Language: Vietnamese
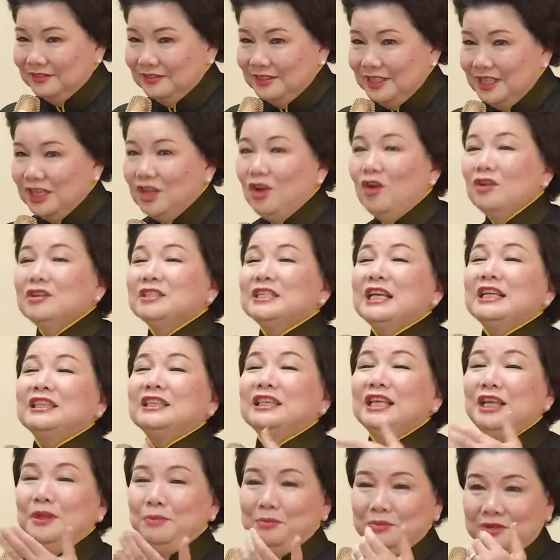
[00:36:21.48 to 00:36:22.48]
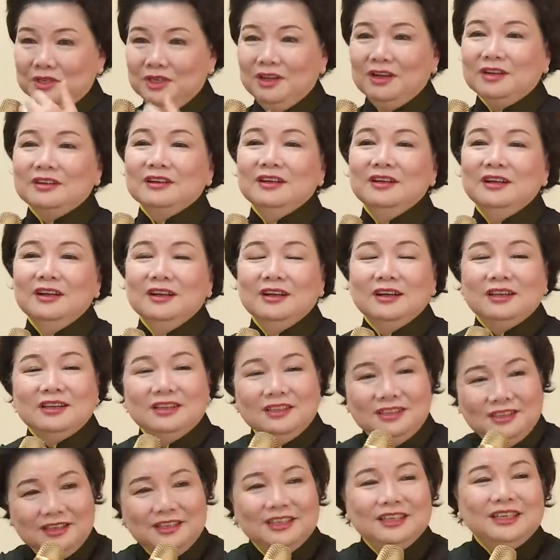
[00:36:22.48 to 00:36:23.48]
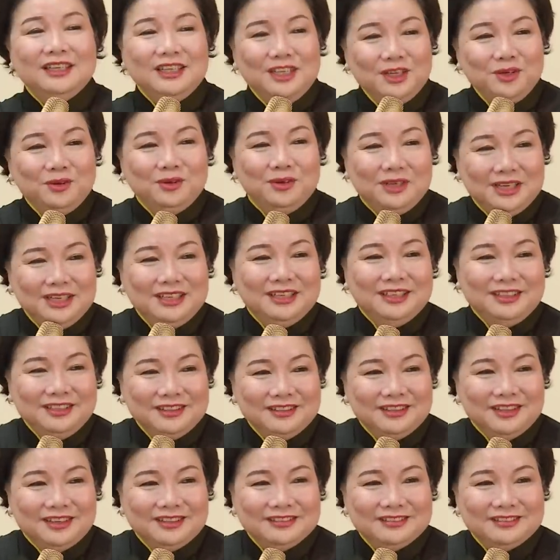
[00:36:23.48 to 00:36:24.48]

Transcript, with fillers: thì con sẽ tìm được người yêu lý tưởng.